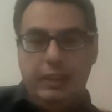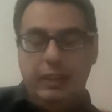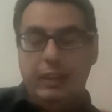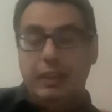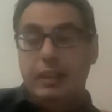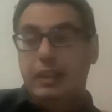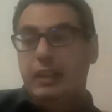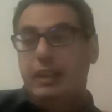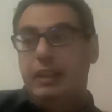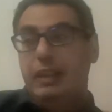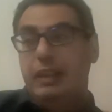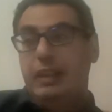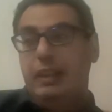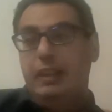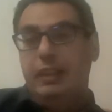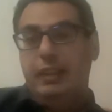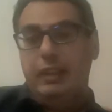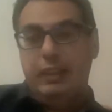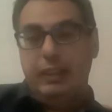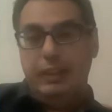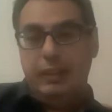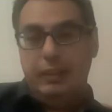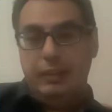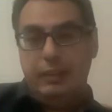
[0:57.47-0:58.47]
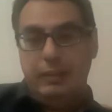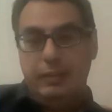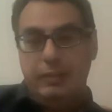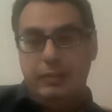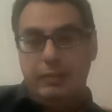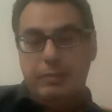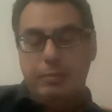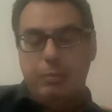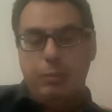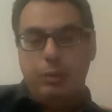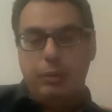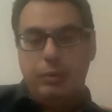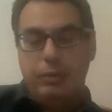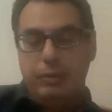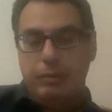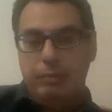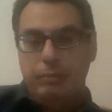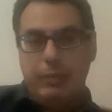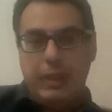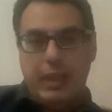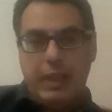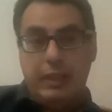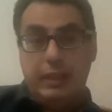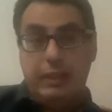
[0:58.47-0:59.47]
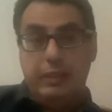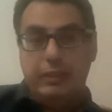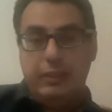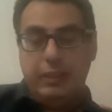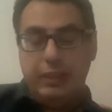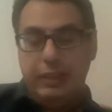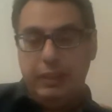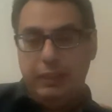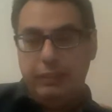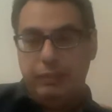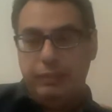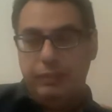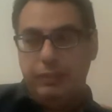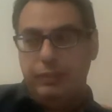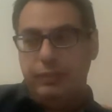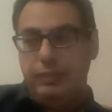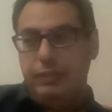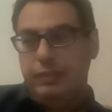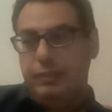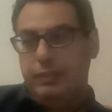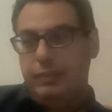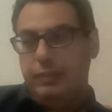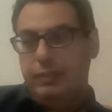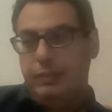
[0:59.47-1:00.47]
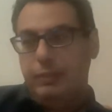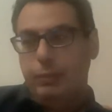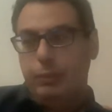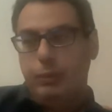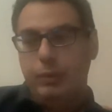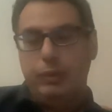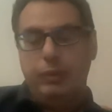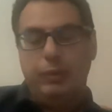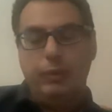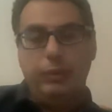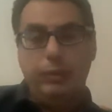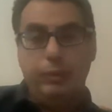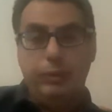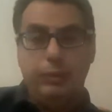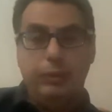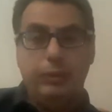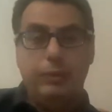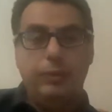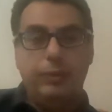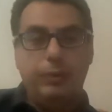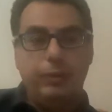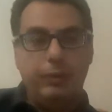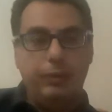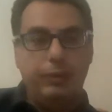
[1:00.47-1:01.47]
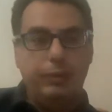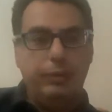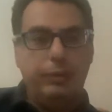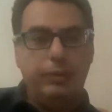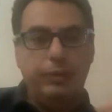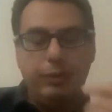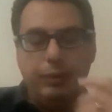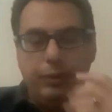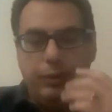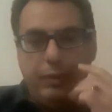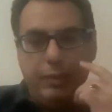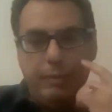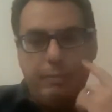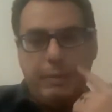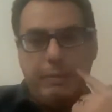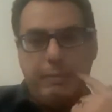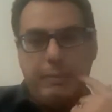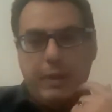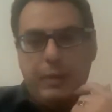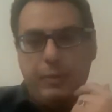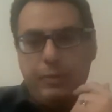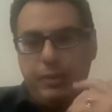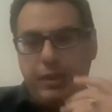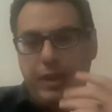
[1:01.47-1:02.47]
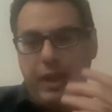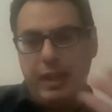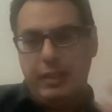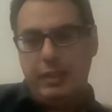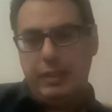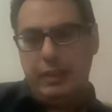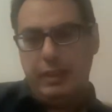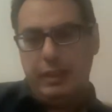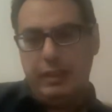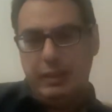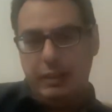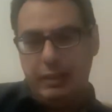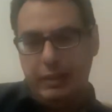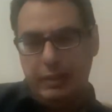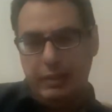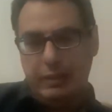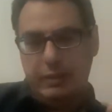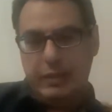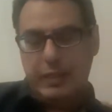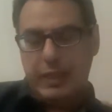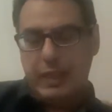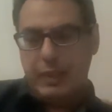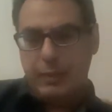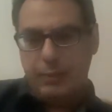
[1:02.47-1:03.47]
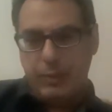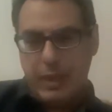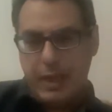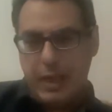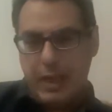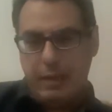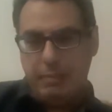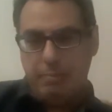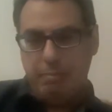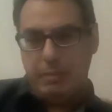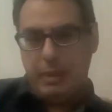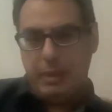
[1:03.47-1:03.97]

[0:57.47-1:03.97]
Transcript: آه، يعني ضيف وتقول له دكتور دكتور هو ما معهوش حتى الثانويه العامه